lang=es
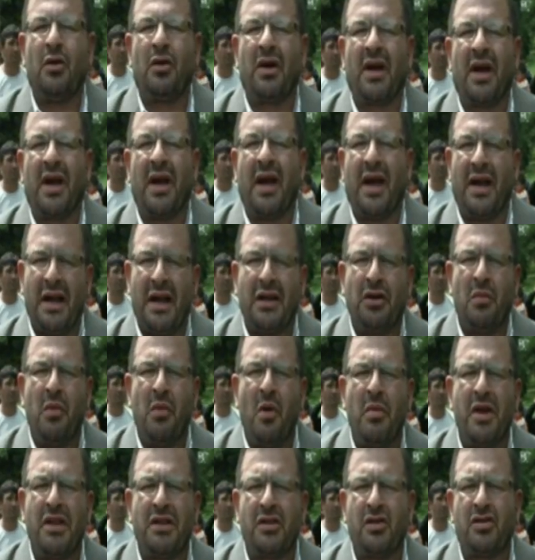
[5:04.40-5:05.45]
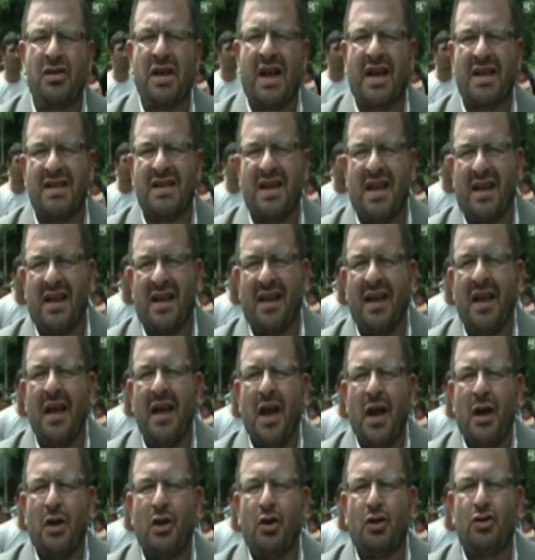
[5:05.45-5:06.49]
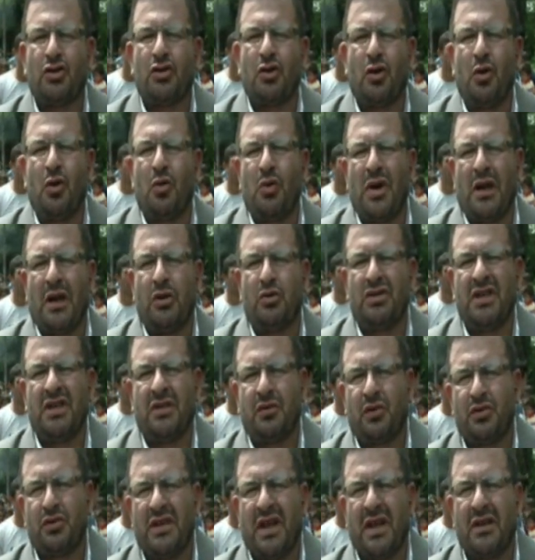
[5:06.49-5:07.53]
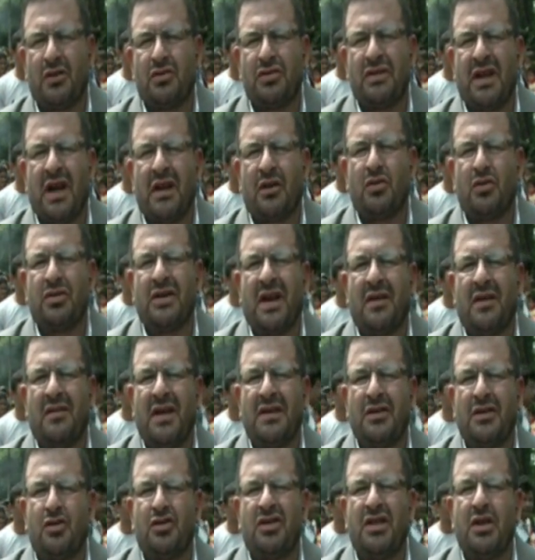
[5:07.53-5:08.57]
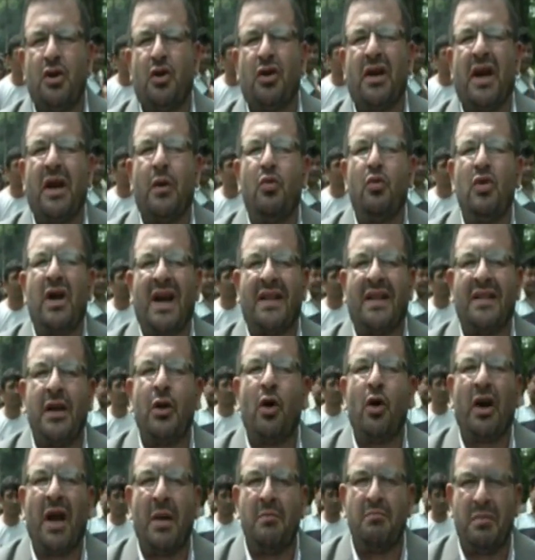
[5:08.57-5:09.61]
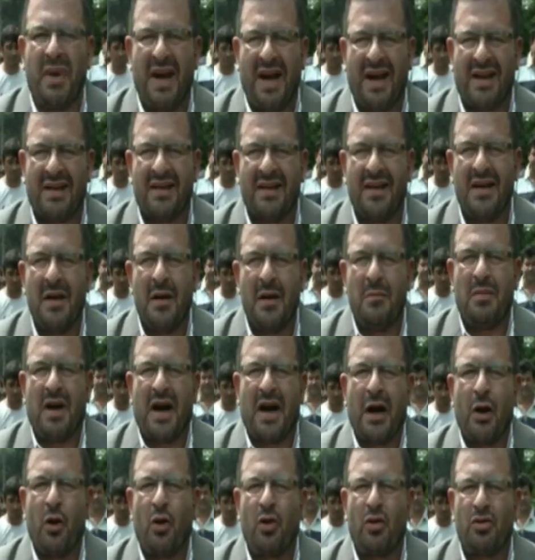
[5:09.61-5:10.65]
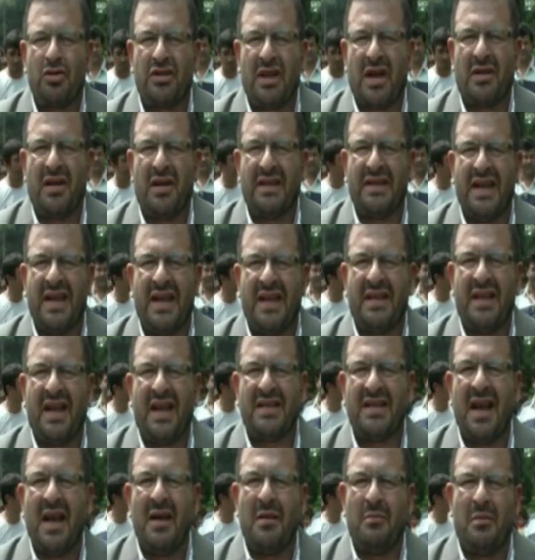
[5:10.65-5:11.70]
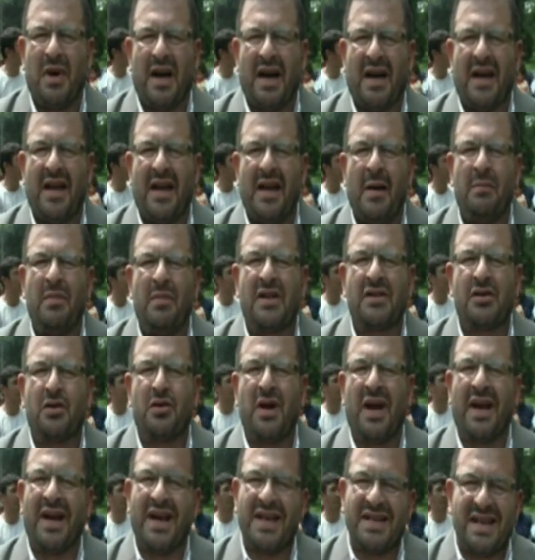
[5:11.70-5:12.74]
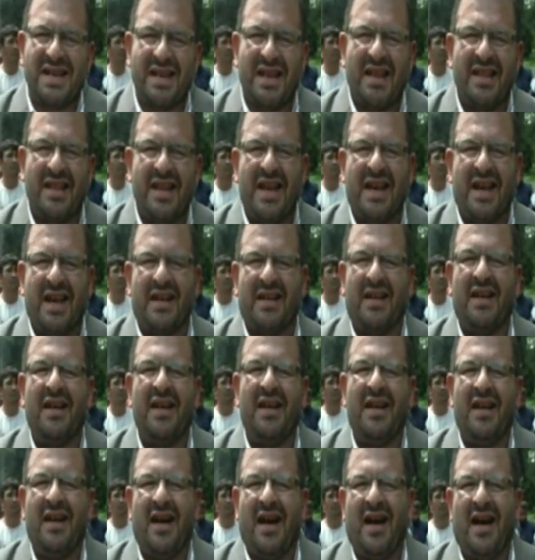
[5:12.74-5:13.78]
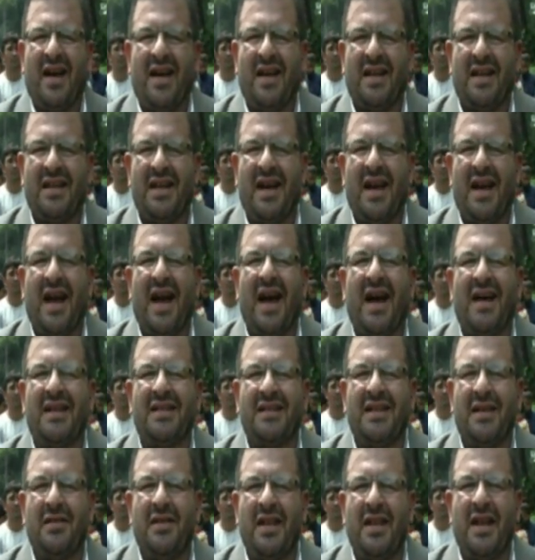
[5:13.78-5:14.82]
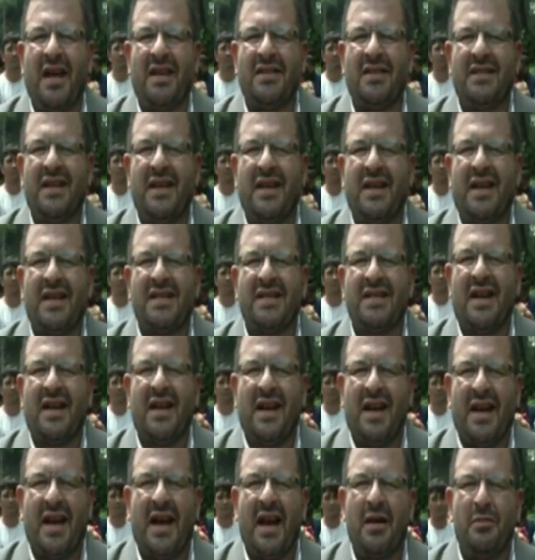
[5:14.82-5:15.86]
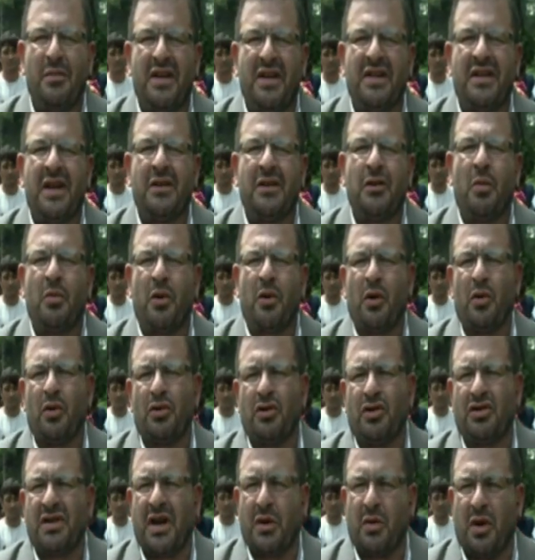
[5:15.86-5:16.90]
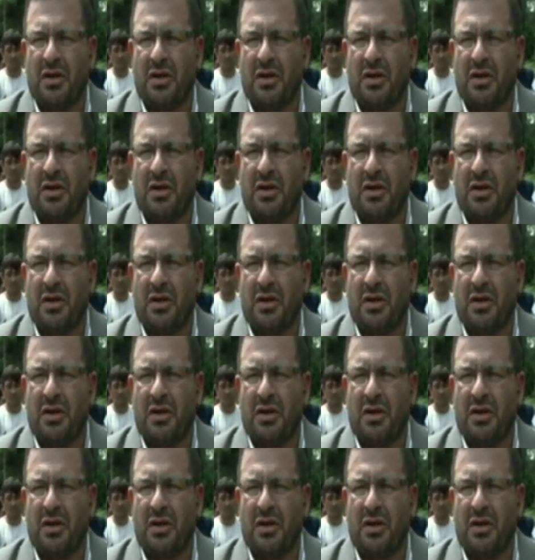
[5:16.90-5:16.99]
lo que en estos momentos se exige no solo una lucha frontal contra el contrabando, sino que un castigo ejemplar para los contrabandistas, para aquellas personas que se dedican a esta actividad de ingresar ilegalmente estos productos a